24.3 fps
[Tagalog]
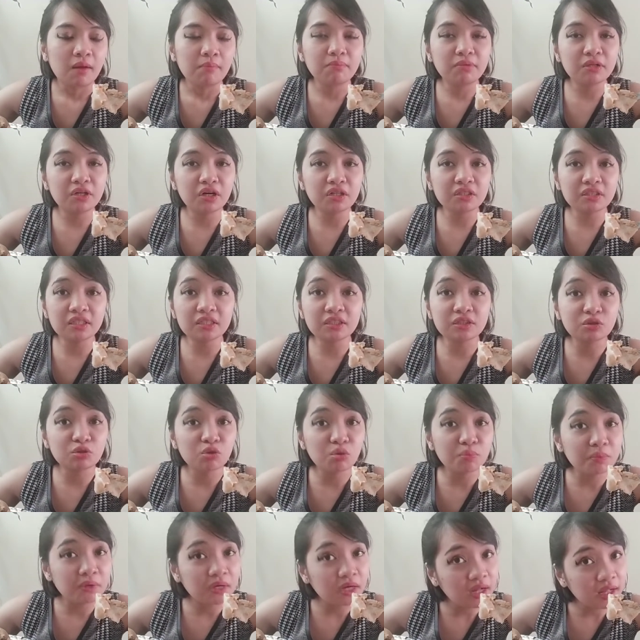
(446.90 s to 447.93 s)
Because it's
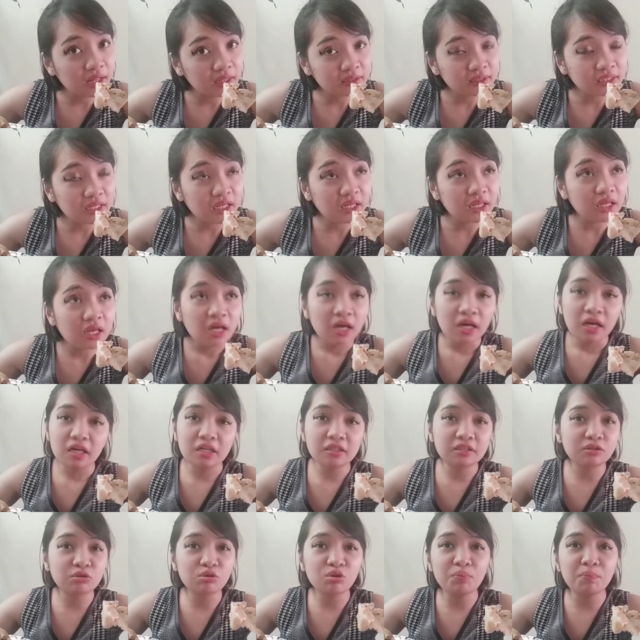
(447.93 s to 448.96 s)
super healthy,
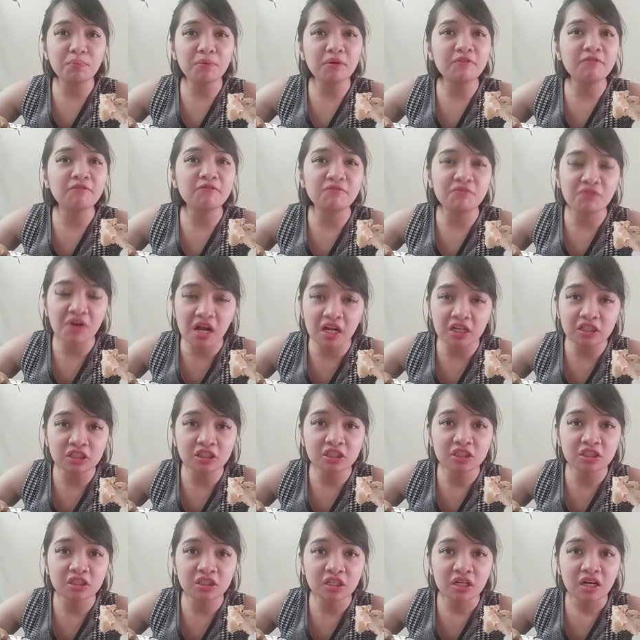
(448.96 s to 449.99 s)
it's super
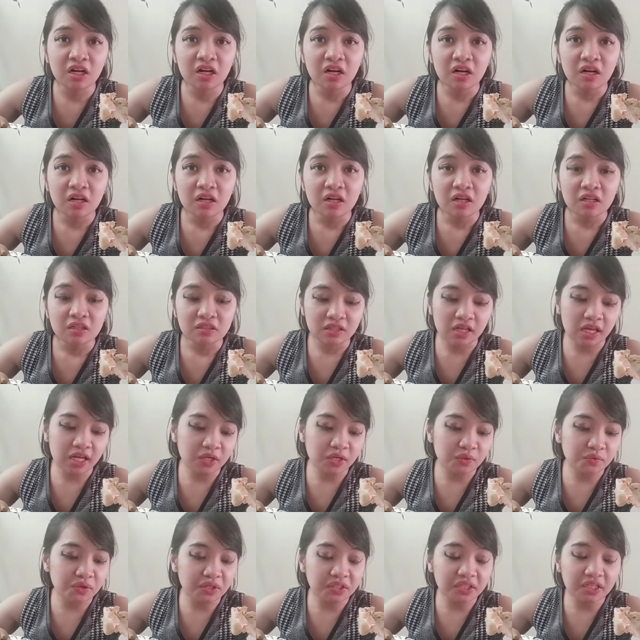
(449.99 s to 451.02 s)
fresh, the
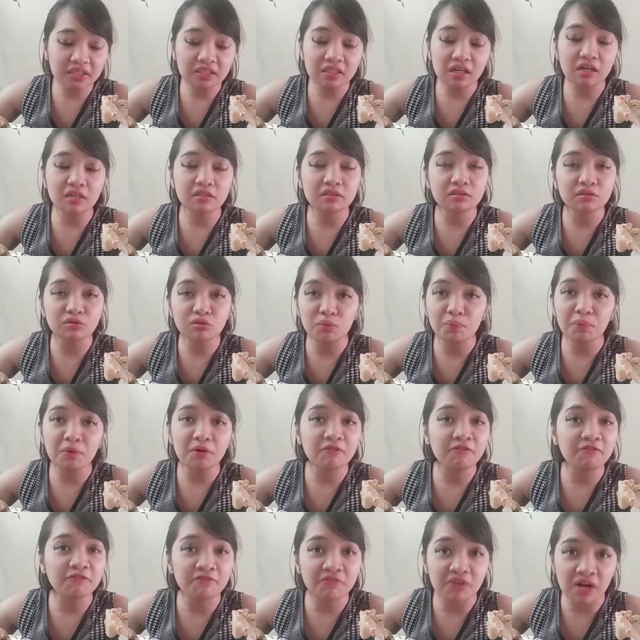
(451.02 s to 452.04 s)
ingredients are super
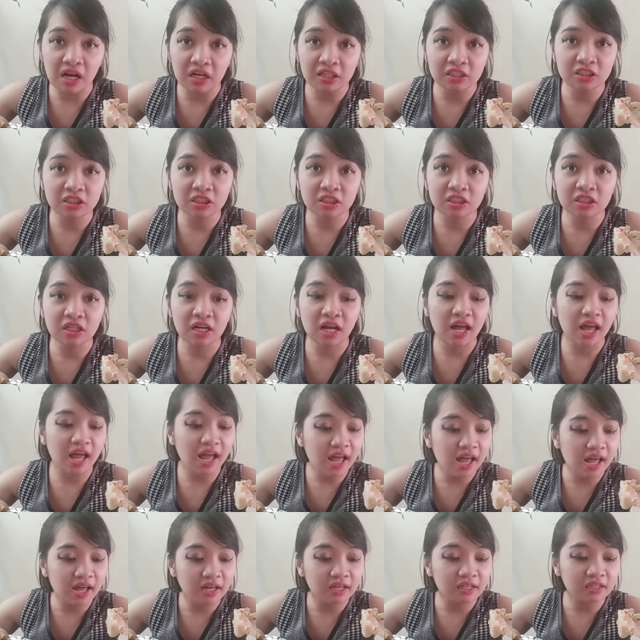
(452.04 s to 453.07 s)
fresh,
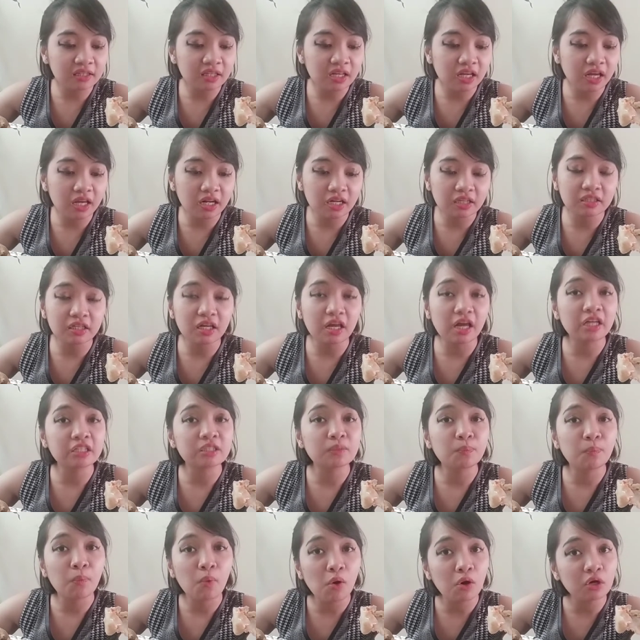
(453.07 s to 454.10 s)
and it is
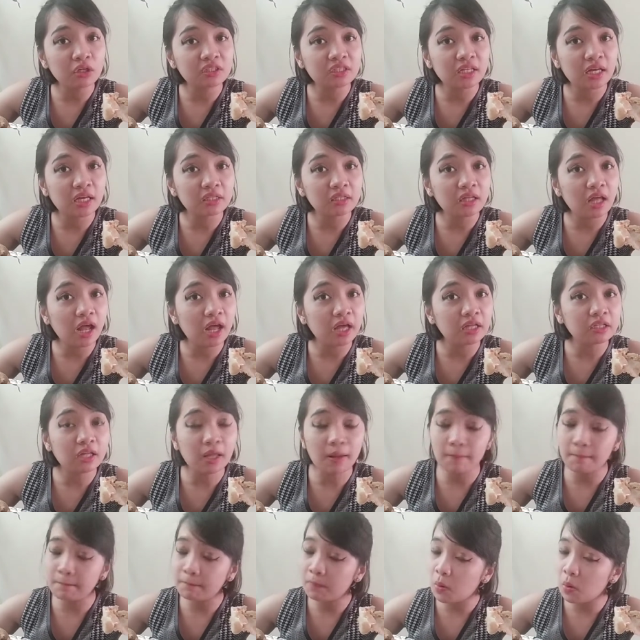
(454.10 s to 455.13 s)
exported and
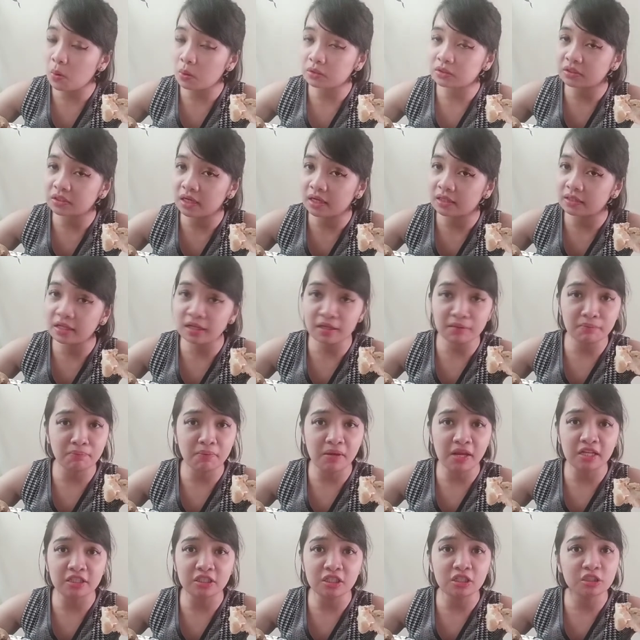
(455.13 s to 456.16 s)
imported in
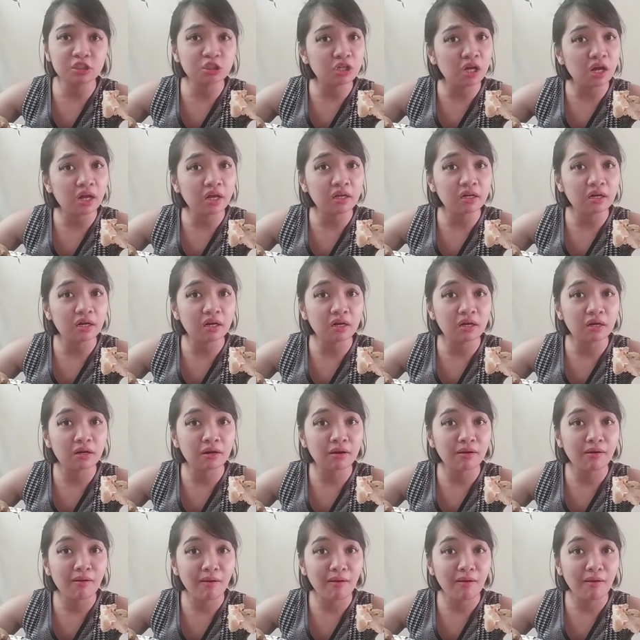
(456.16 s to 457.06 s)
Beijing, China.